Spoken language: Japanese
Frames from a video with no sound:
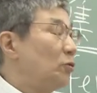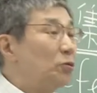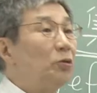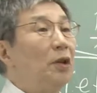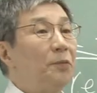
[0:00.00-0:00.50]

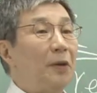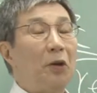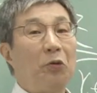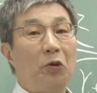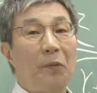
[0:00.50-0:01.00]
少なくとも英
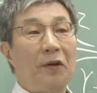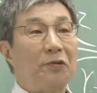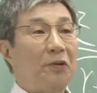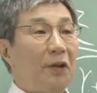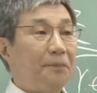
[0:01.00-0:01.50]
語の読める
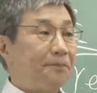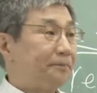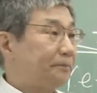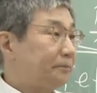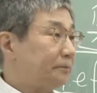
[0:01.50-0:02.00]
人で、
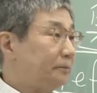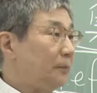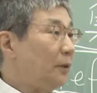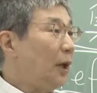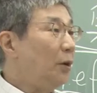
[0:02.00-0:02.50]

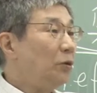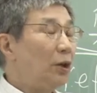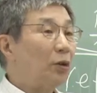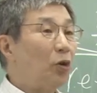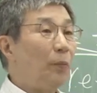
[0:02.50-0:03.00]
英語
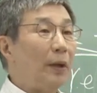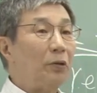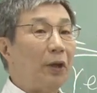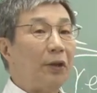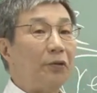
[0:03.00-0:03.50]
で
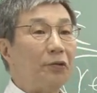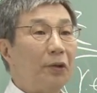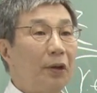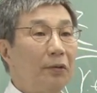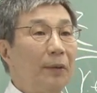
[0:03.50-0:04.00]
コメントできる人
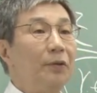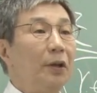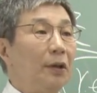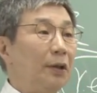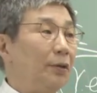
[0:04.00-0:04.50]
でレビュー
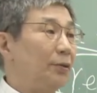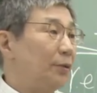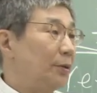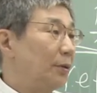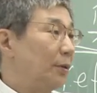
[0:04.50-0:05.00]
ができる人。